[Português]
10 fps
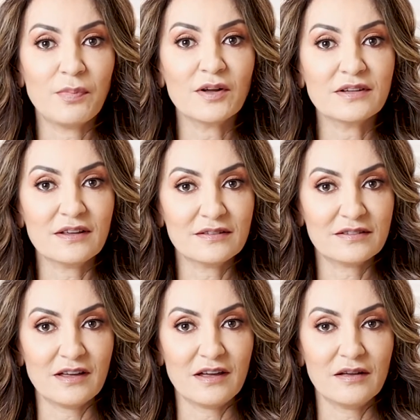podem
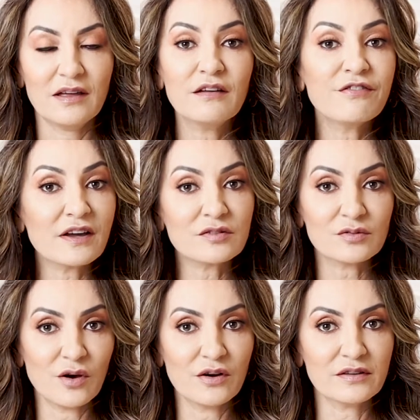ser
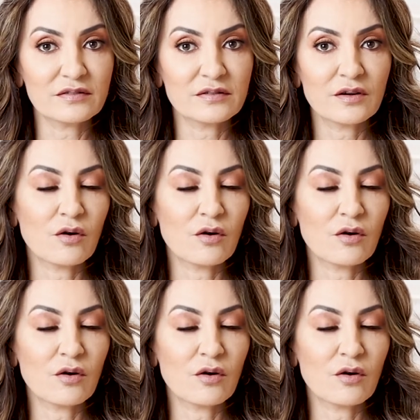infecções,